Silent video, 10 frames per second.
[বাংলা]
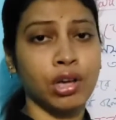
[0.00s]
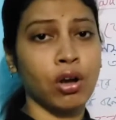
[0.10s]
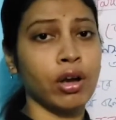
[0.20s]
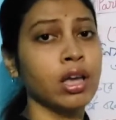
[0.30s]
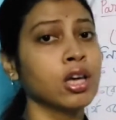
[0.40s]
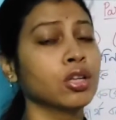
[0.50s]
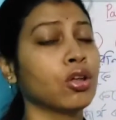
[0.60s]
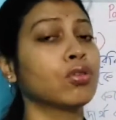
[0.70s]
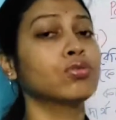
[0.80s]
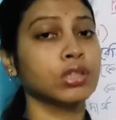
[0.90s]
রে হয়
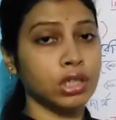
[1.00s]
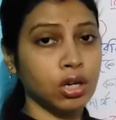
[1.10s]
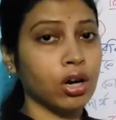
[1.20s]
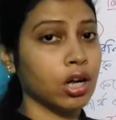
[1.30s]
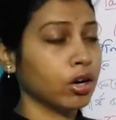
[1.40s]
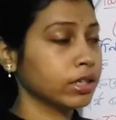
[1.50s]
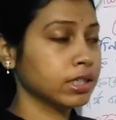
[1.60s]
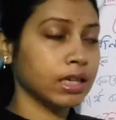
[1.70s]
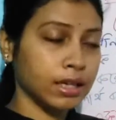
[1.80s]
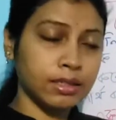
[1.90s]
তখন কি করা হয়
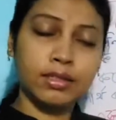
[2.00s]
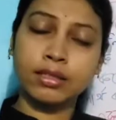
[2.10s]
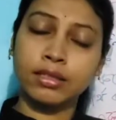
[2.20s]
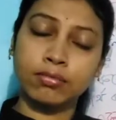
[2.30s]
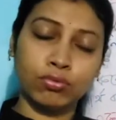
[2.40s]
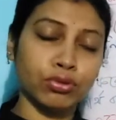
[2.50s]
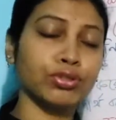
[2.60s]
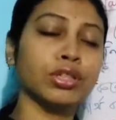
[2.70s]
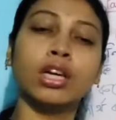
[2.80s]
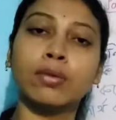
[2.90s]
যে এক্স
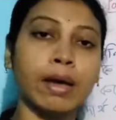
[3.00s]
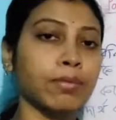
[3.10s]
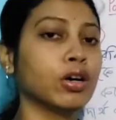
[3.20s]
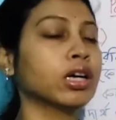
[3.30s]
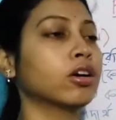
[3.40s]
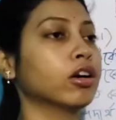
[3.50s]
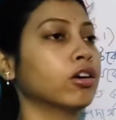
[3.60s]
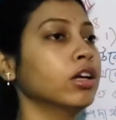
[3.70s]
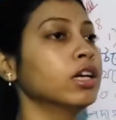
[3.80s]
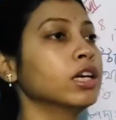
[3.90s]
রশ্মিকেই ব্যবহার করা
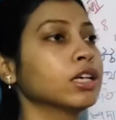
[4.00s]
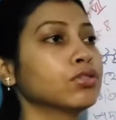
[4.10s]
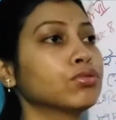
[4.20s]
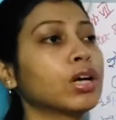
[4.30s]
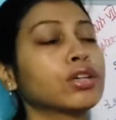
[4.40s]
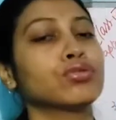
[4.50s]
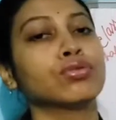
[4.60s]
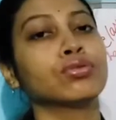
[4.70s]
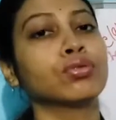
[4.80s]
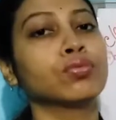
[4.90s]
হয় কিন্তু তার
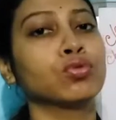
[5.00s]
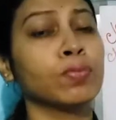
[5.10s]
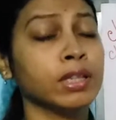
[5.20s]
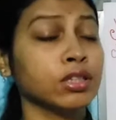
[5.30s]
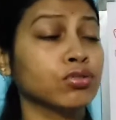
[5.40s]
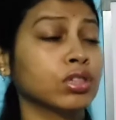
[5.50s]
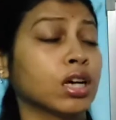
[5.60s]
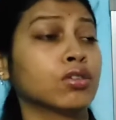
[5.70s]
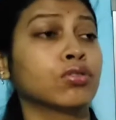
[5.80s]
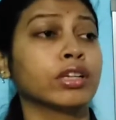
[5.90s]
জন্য তোমাদের যদি
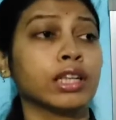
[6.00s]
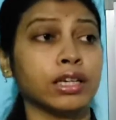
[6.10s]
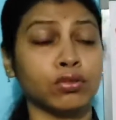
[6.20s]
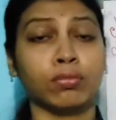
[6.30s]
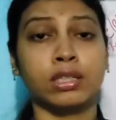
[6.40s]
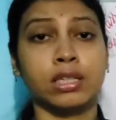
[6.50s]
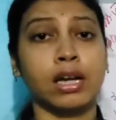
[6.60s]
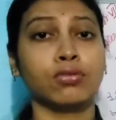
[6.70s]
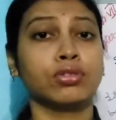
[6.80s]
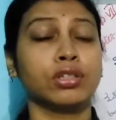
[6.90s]
কারো হয়ে থাকে তোমরা
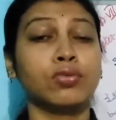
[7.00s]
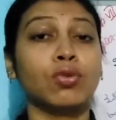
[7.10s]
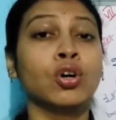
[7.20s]
জানো যে